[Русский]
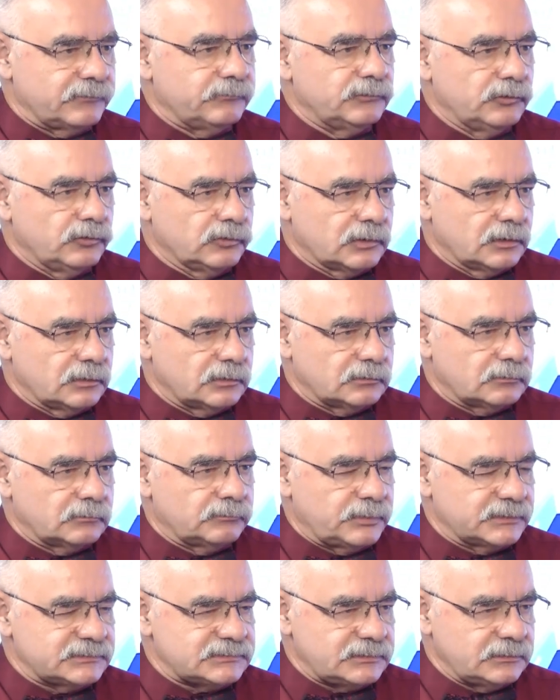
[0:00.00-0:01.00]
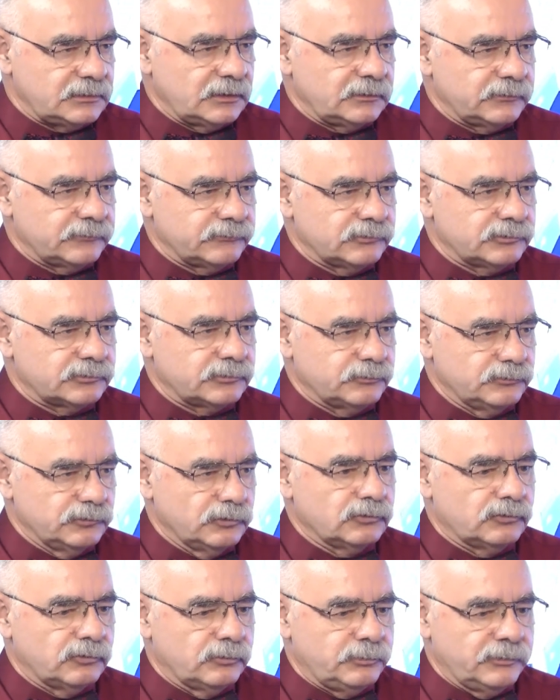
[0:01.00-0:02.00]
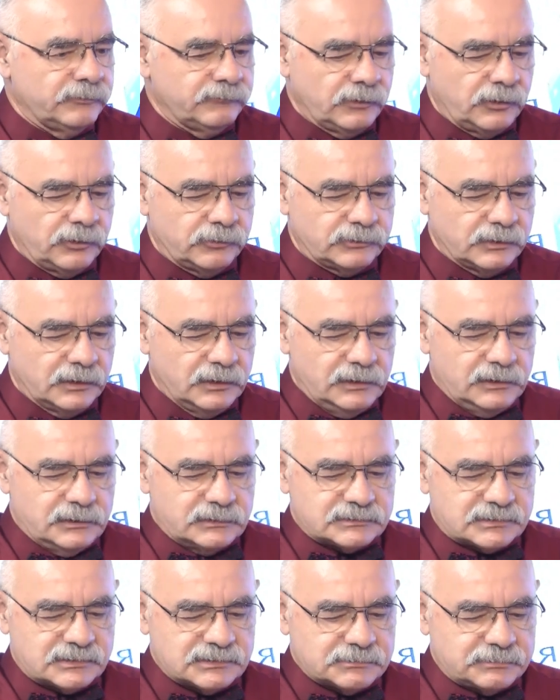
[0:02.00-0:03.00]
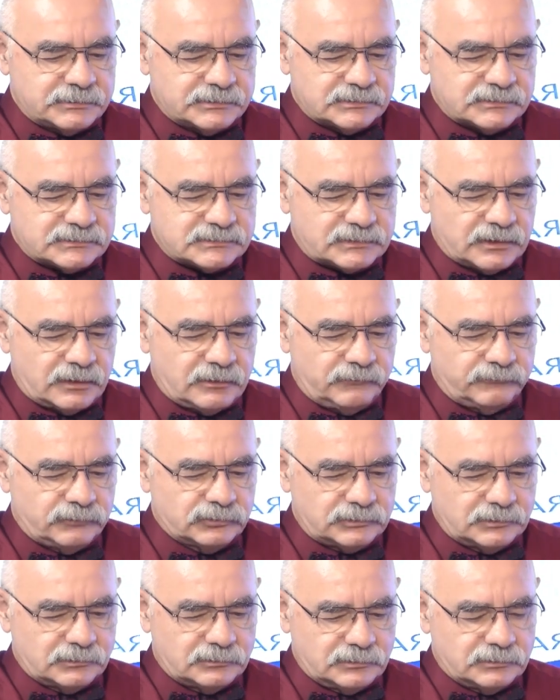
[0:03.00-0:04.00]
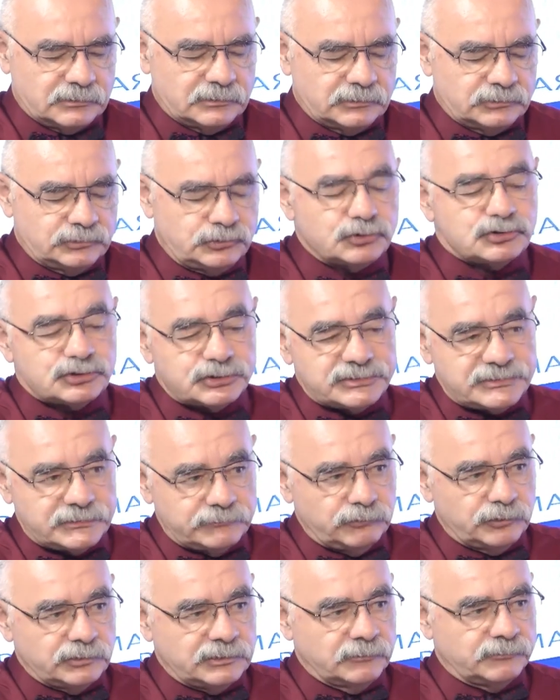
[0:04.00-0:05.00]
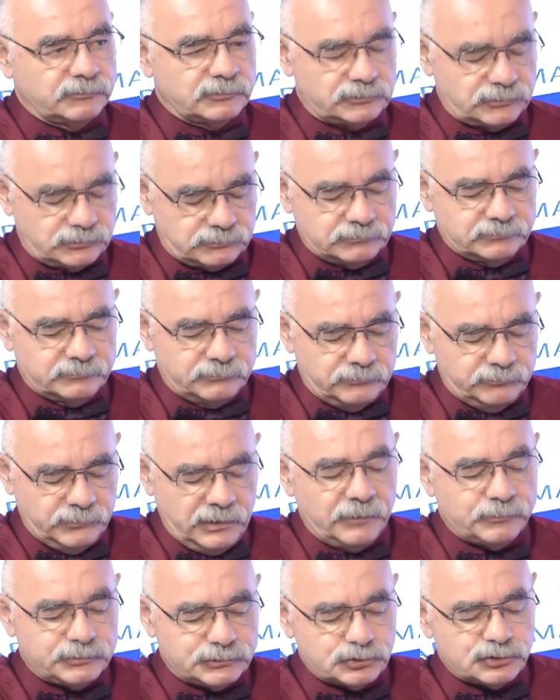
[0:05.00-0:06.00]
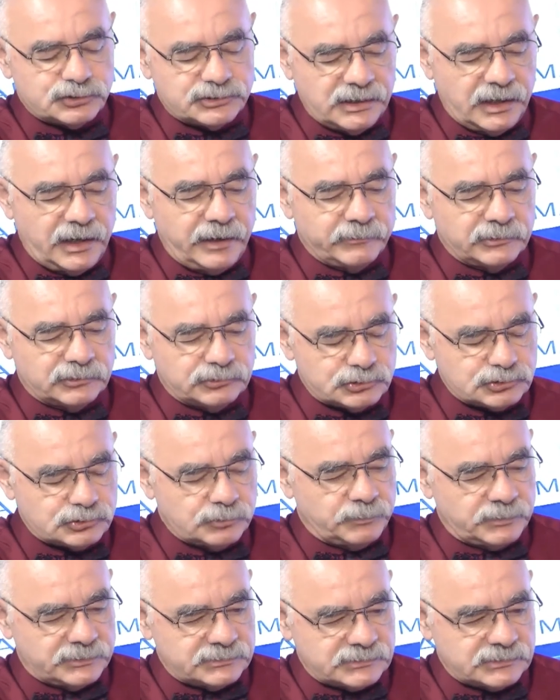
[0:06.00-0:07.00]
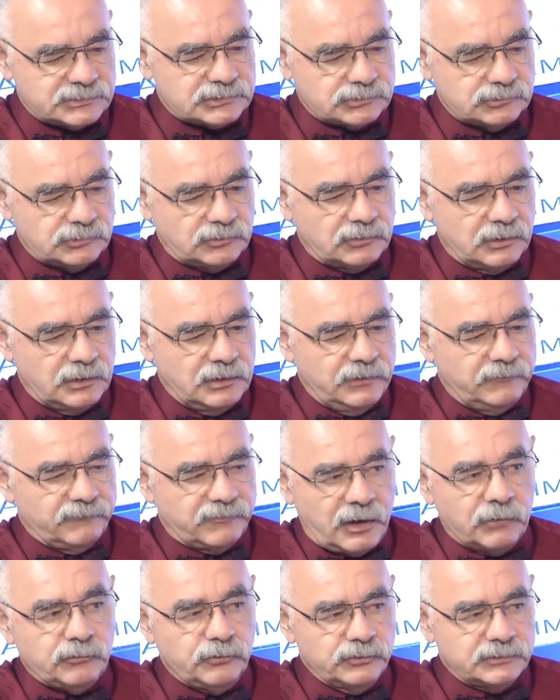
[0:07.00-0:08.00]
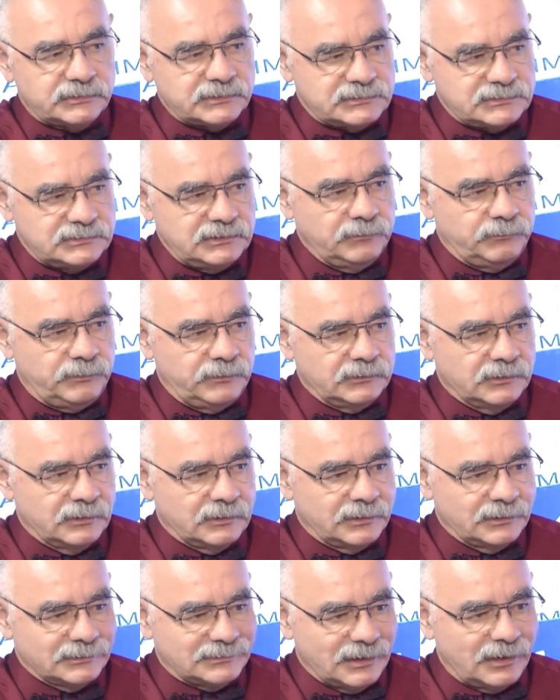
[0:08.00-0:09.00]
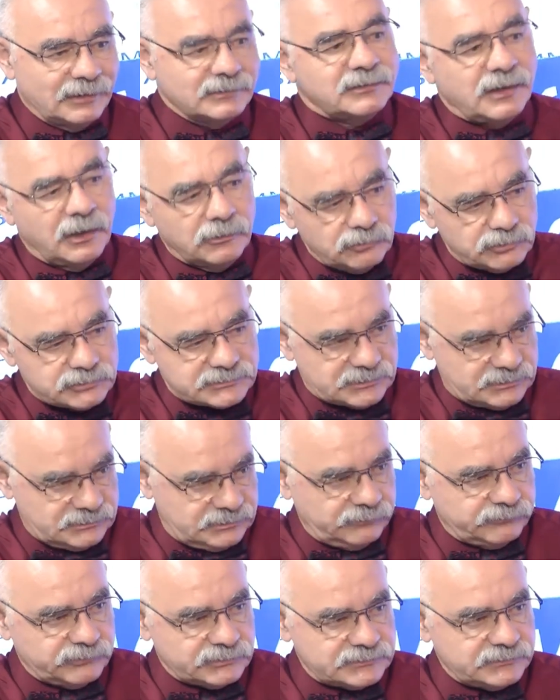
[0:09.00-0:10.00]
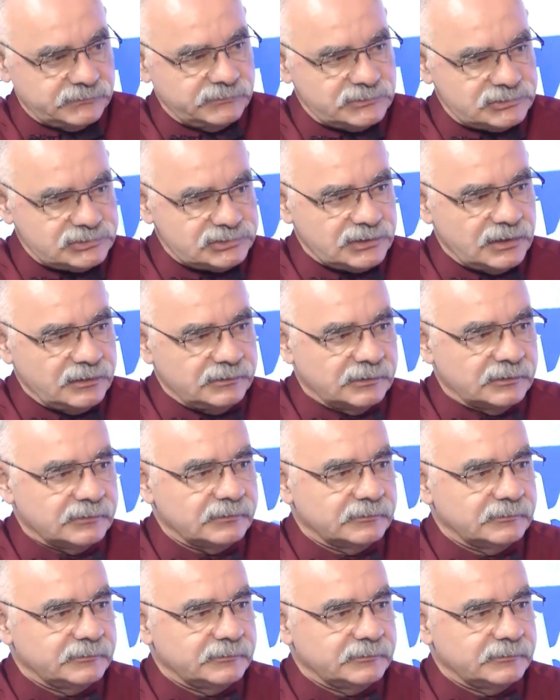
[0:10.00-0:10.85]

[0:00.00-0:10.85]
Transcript: Много подстреливают, много убивают. Скажи, пожалуйста, вот то, что сегодня мы обсуждаем и то, что произошло, в какой-то степени это отголосок того совещания?